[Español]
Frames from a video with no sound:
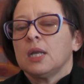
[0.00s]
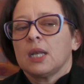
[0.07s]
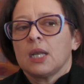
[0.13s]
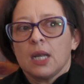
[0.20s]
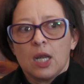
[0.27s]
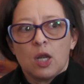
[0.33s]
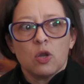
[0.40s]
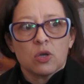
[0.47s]

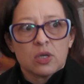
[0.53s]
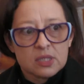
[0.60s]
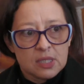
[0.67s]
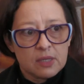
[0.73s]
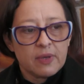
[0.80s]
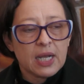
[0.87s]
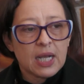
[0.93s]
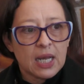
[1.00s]
lo que
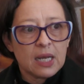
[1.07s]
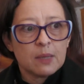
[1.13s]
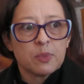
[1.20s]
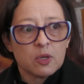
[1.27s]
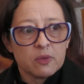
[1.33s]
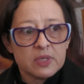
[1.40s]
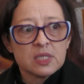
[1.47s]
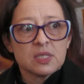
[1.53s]
se ve acá en la
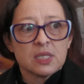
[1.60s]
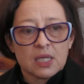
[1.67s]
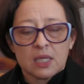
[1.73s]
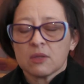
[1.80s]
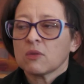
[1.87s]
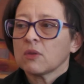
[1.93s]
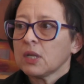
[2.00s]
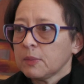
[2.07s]
provincia,
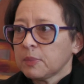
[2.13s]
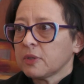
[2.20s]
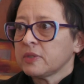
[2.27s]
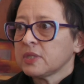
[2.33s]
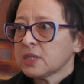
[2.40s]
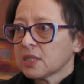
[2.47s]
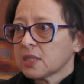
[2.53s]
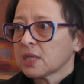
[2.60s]
en toda la
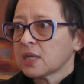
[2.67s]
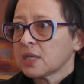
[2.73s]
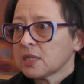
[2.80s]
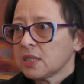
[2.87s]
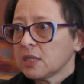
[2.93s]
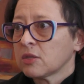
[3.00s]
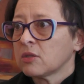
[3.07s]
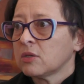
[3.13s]
provincia está
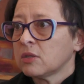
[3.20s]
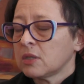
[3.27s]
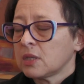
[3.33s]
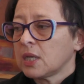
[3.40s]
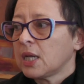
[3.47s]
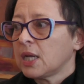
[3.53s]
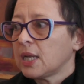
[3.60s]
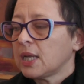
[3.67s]
creciendo
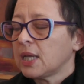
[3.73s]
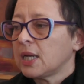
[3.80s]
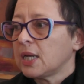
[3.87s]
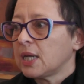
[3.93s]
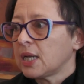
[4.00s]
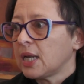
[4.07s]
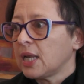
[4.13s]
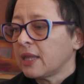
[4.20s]

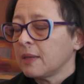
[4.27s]
la,